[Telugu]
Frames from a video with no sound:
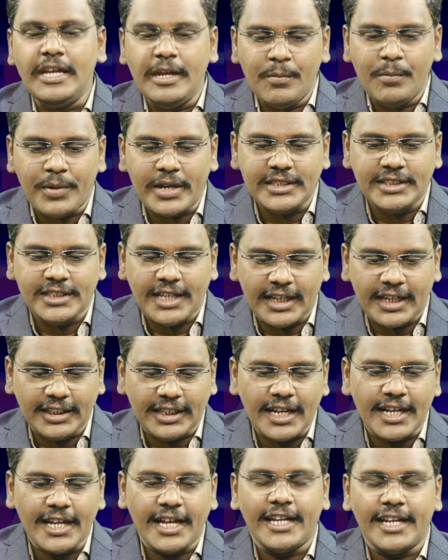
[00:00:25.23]

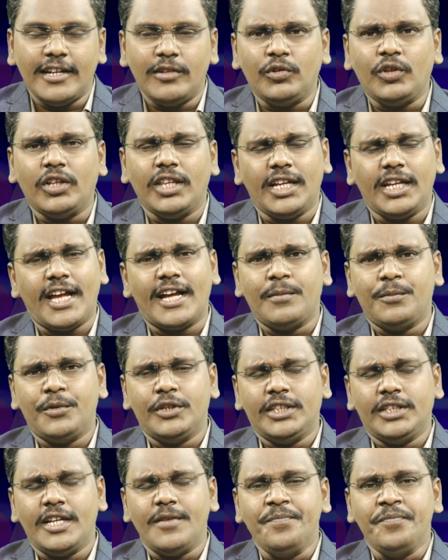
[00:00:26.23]
ప్రశ్నార్థకంగానే ఉంటుంది
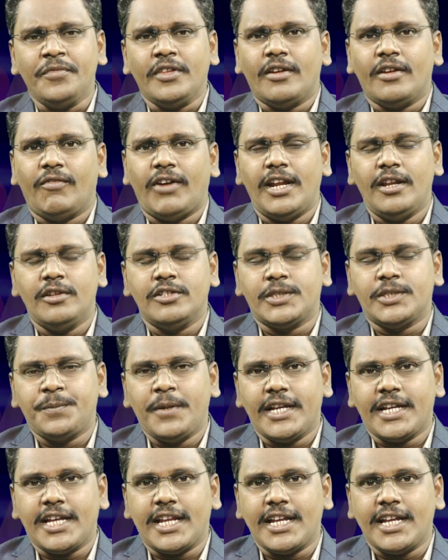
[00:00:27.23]
కాకపోతే వాళ్ళు
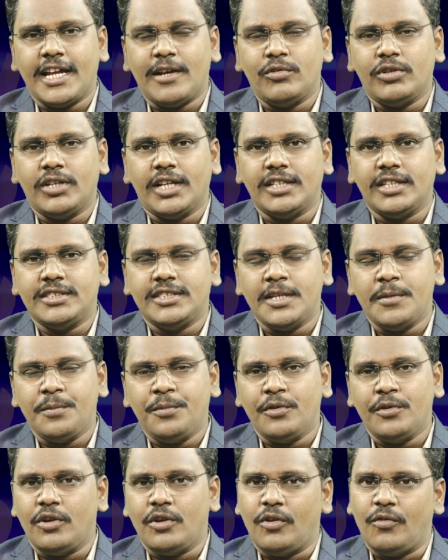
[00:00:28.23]
స్పీకర్గా
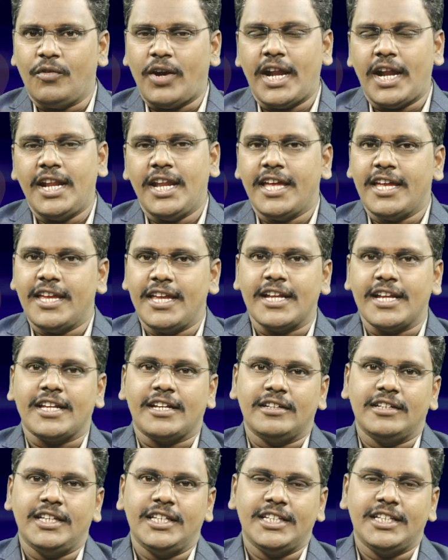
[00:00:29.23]
ఉన్నంతసేపు వాళ్ళే
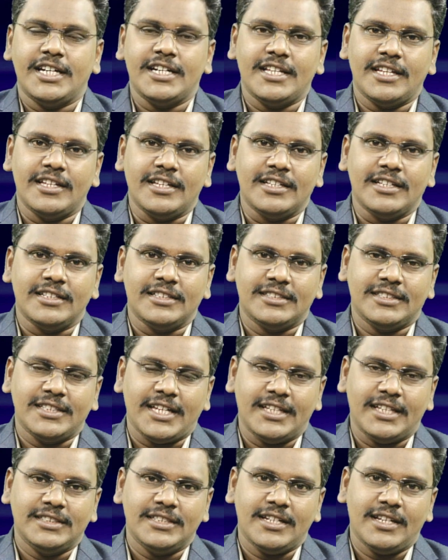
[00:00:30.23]
ఇంకా ఎందుకంటే
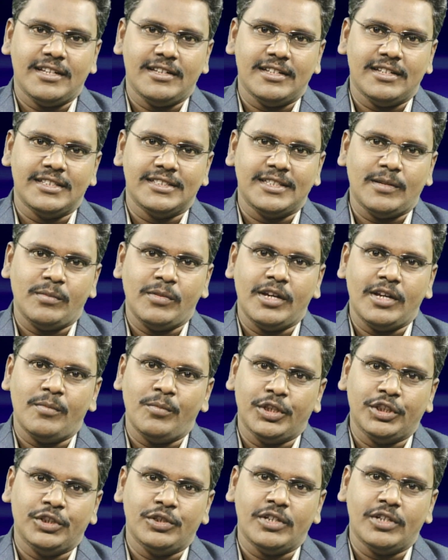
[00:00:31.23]
శాసన సభ
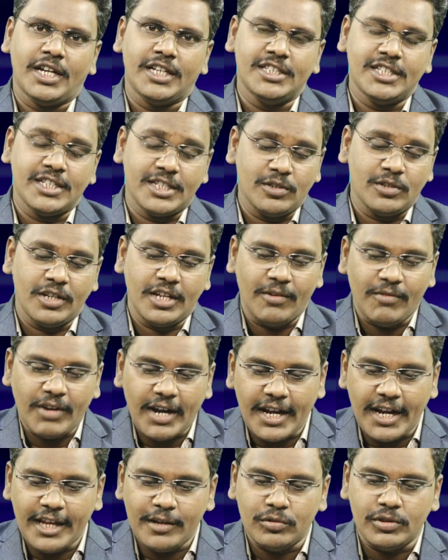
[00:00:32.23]
మొత్తం అధ్యక్షులుగా
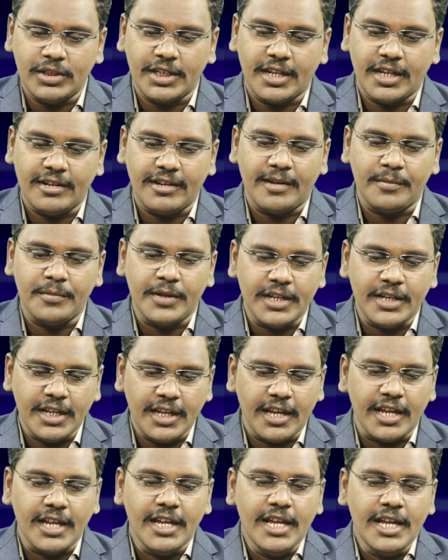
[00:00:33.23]
వాళ్ళే ఉంటారు
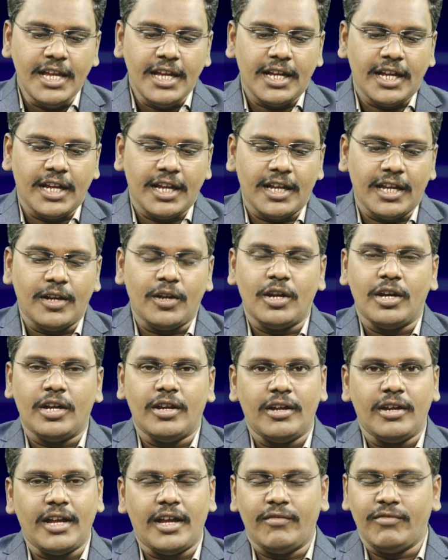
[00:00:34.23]
కాబట్టి
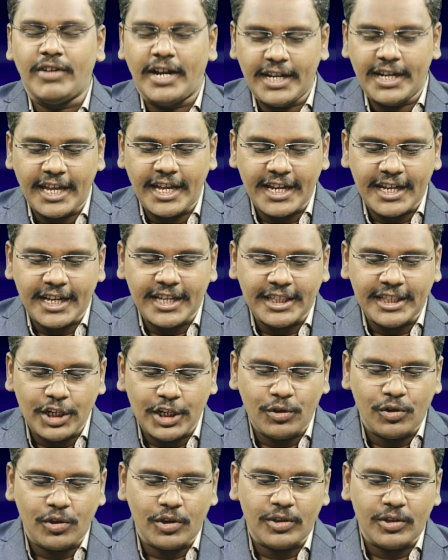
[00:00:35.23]
వాళ్ళకి ఇంకా
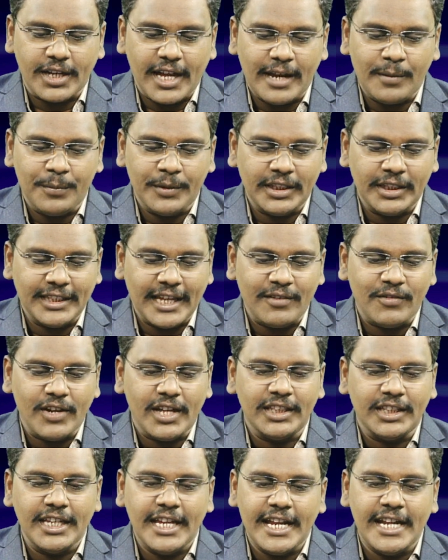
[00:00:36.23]
తిరిగి ఉండదు కాకపోతే
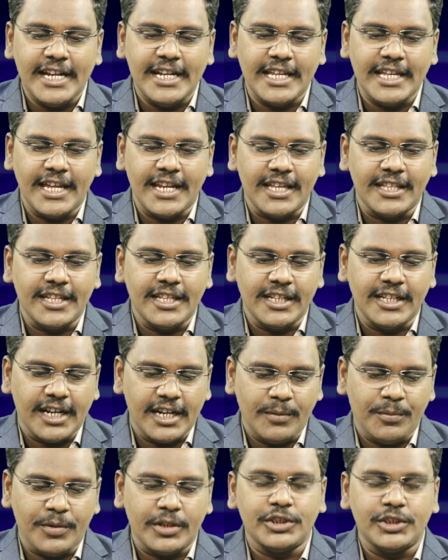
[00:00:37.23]
తర్వాత ఏంటి అనేది ఎందుకంటే ప్రస్తుతం